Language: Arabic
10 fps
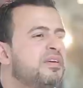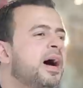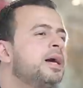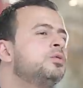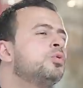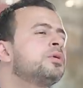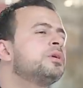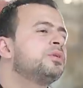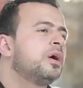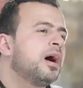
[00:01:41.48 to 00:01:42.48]
فعين
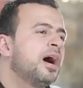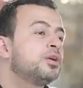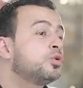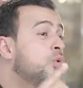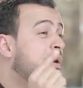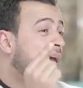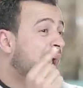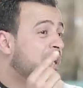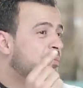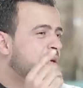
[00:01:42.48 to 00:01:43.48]
الرضا عن كل
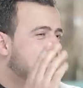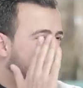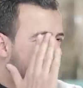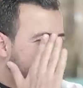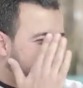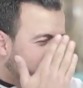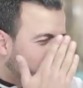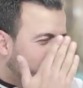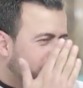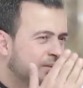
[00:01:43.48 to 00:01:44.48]
عيب
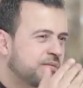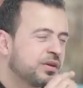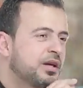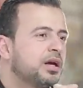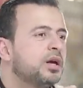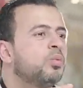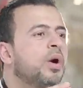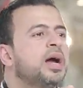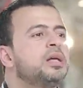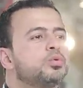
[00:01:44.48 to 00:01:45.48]
كليلة
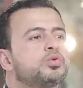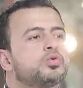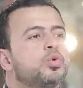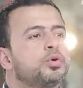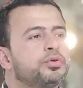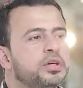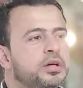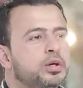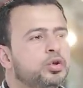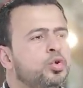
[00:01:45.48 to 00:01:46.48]
وعين السخط
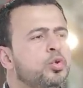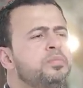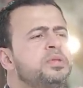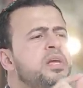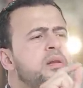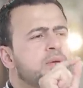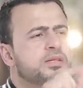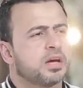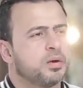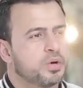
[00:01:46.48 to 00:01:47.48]
تبدي
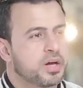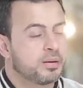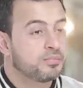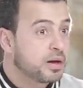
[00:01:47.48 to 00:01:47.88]
المساوية